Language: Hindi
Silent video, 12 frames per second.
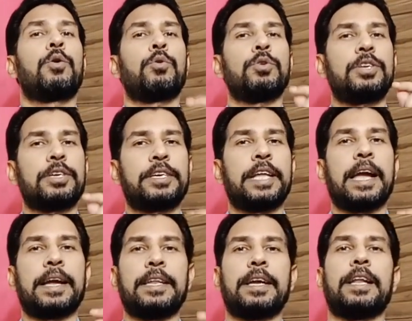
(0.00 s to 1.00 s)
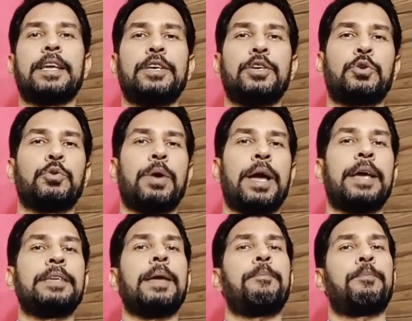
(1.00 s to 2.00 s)
कुछ टेक्निकल इशू
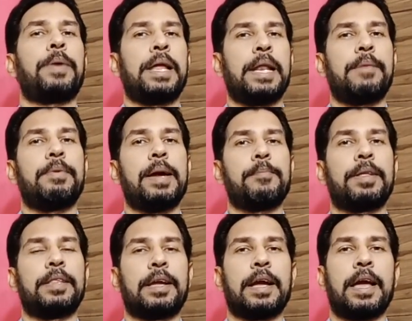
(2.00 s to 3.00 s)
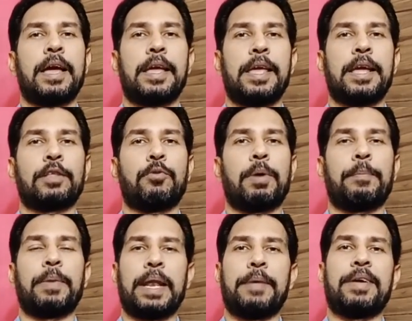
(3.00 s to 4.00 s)
है ये पहले भी हमने देखा है एक दो बार
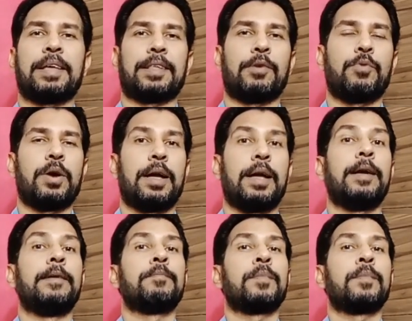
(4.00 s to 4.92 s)
पहले भी ऐसा हुआ है